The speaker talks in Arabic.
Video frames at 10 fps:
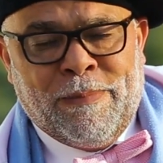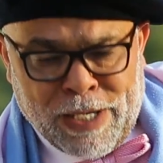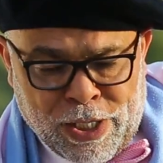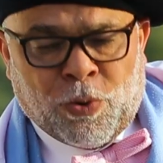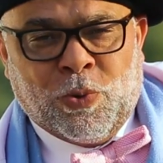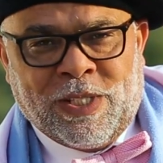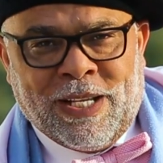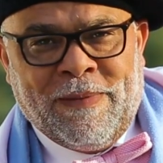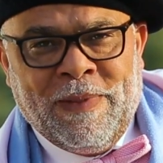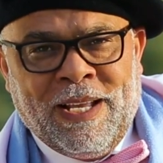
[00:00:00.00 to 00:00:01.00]
من
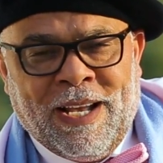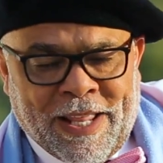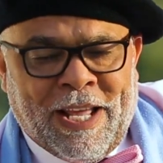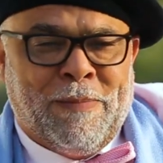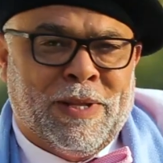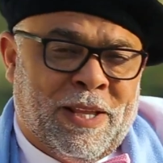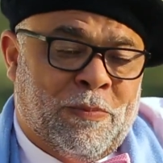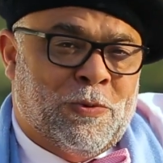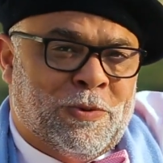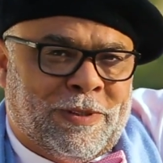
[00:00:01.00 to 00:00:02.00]
نيقوسيا هذا عماد
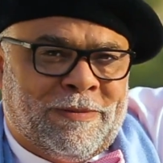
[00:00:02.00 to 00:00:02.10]
دبور